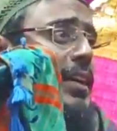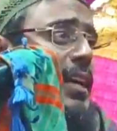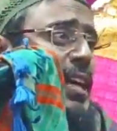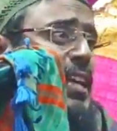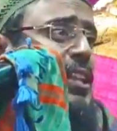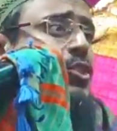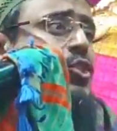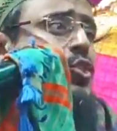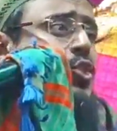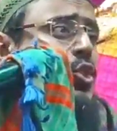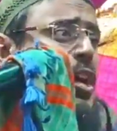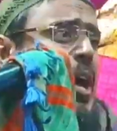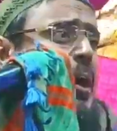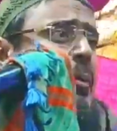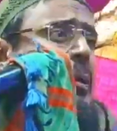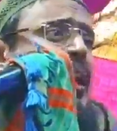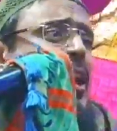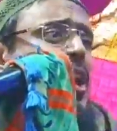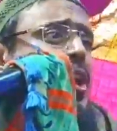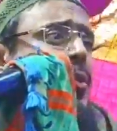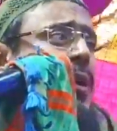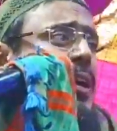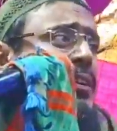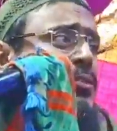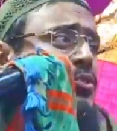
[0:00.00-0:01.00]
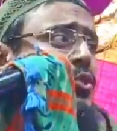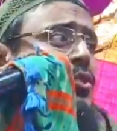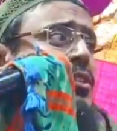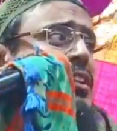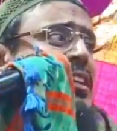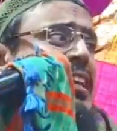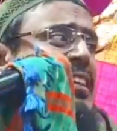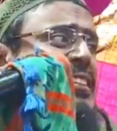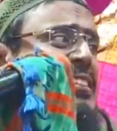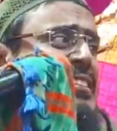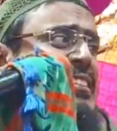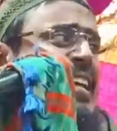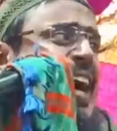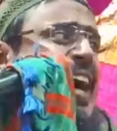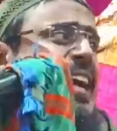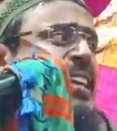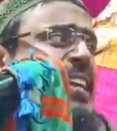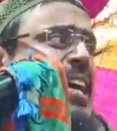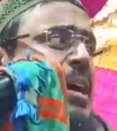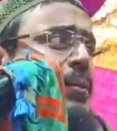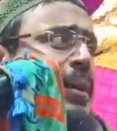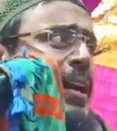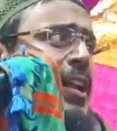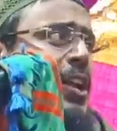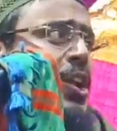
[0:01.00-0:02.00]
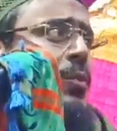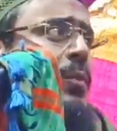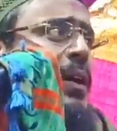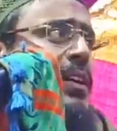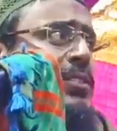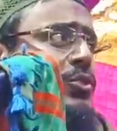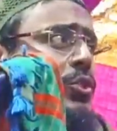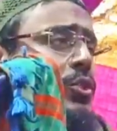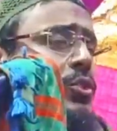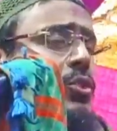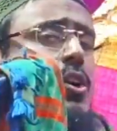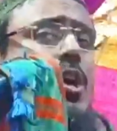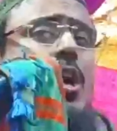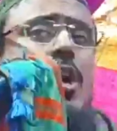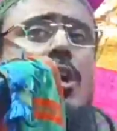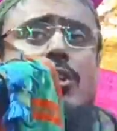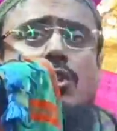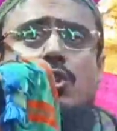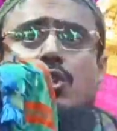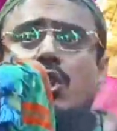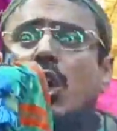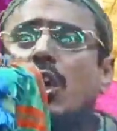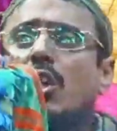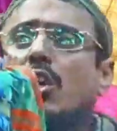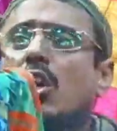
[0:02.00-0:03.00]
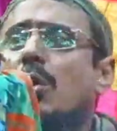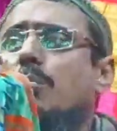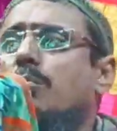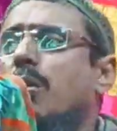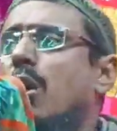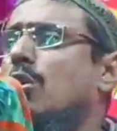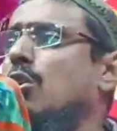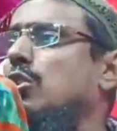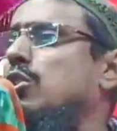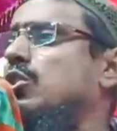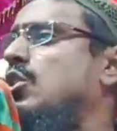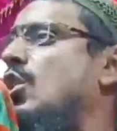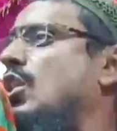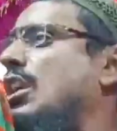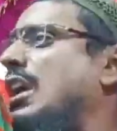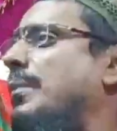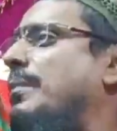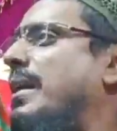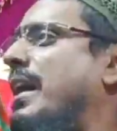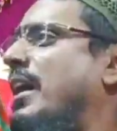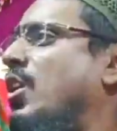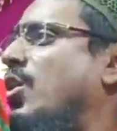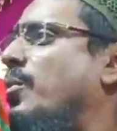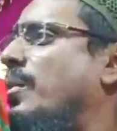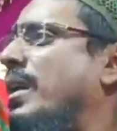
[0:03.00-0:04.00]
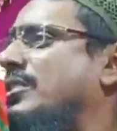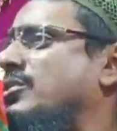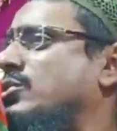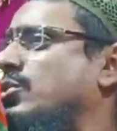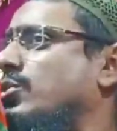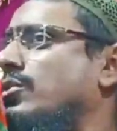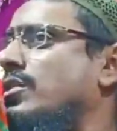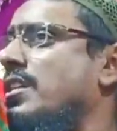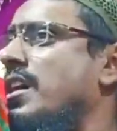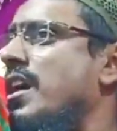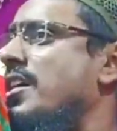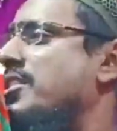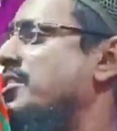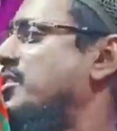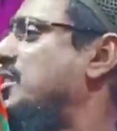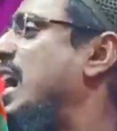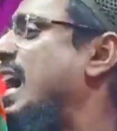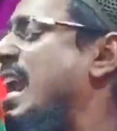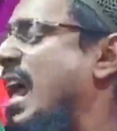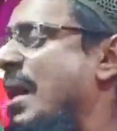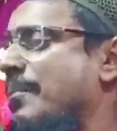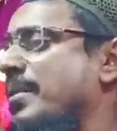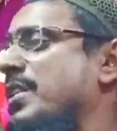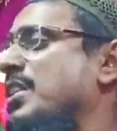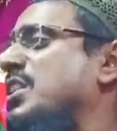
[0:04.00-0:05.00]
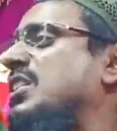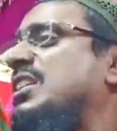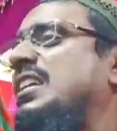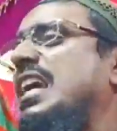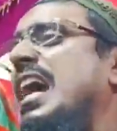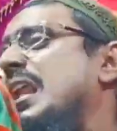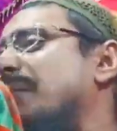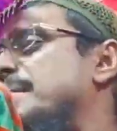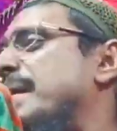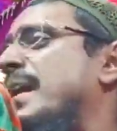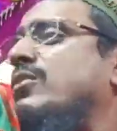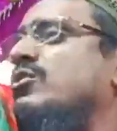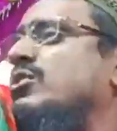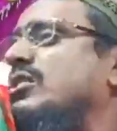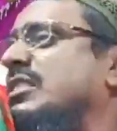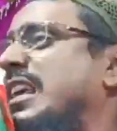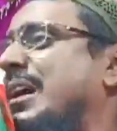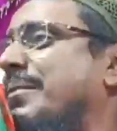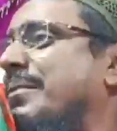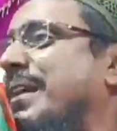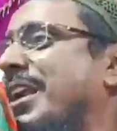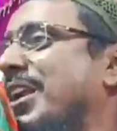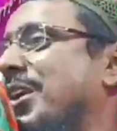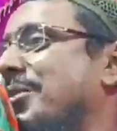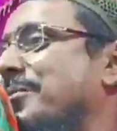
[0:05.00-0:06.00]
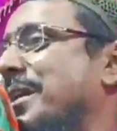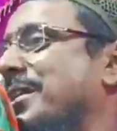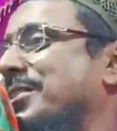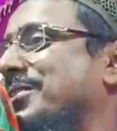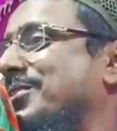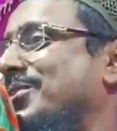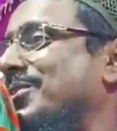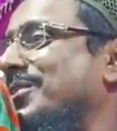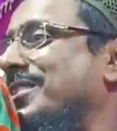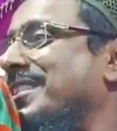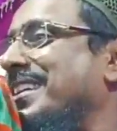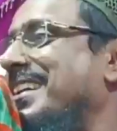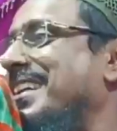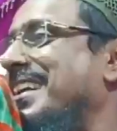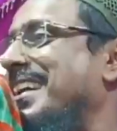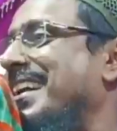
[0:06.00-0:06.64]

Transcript: হিন্দুকে ভালোবাসুন খ্রিস্টানকে ভালোবাসুন জৈন বৌদ্ধকে ভালোবাসুন সারা বিশ্বের মানুষকে ভালোবাসুন